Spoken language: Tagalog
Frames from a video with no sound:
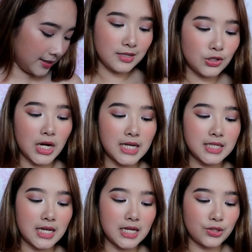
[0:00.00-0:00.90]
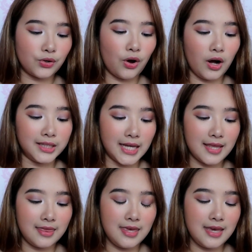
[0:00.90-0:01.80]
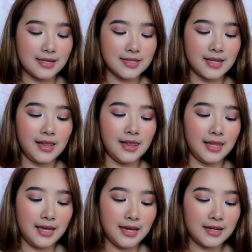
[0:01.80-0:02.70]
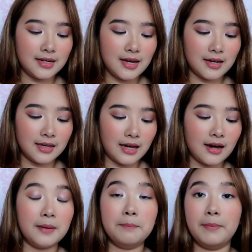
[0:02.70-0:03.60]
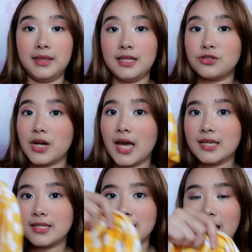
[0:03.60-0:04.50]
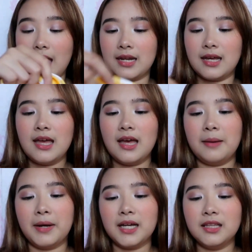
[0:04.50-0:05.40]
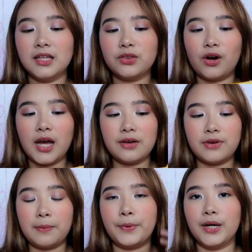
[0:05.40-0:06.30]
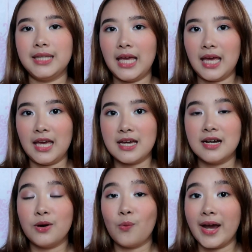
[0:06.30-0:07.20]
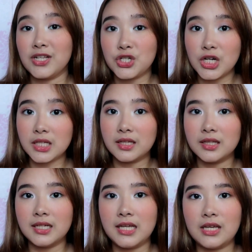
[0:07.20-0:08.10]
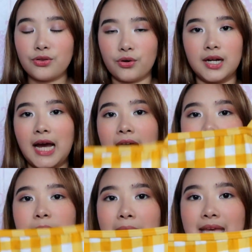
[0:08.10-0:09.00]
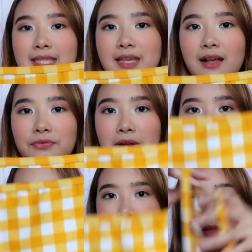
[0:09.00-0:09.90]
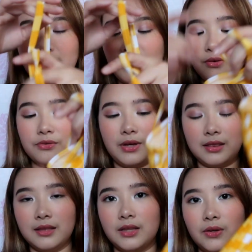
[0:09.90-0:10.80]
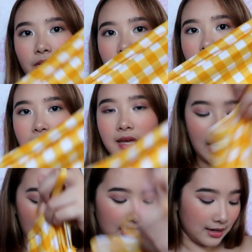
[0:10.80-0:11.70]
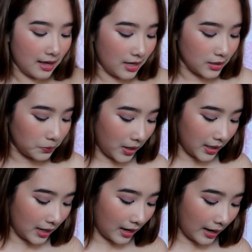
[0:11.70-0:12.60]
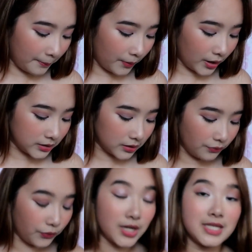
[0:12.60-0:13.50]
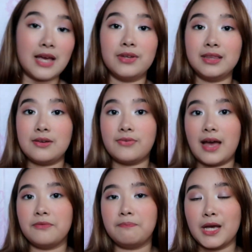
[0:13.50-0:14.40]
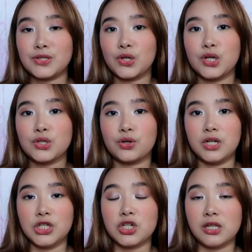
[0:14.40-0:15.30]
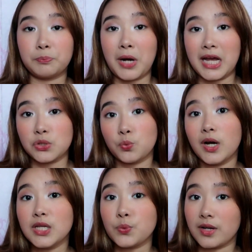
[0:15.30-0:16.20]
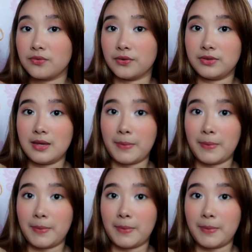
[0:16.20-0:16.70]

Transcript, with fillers: this dress is called the Celine Gingham Mini Dress. And maganda to if I put a white shirt underneath or kahit by itself lang, maganda yung fit nito. And this one, I bought for 75 pesos. Original price was 150